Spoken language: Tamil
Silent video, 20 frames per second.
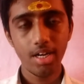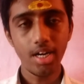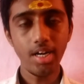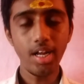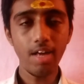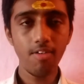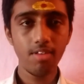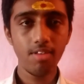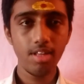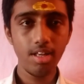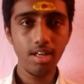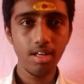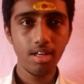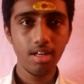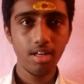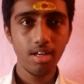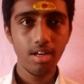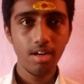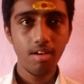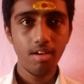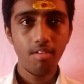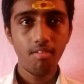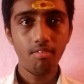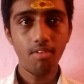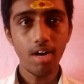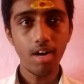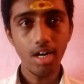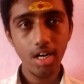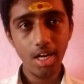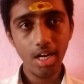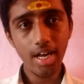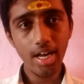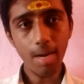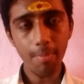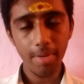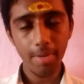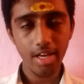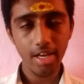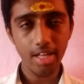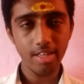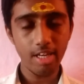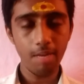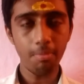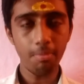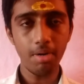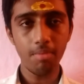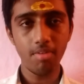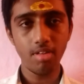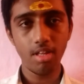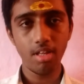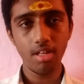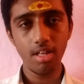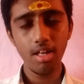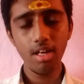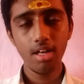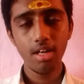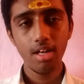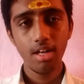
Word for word: ரெண்டாவது வள்ளி அப்படிங்கிற திரைப்படம் வந்தது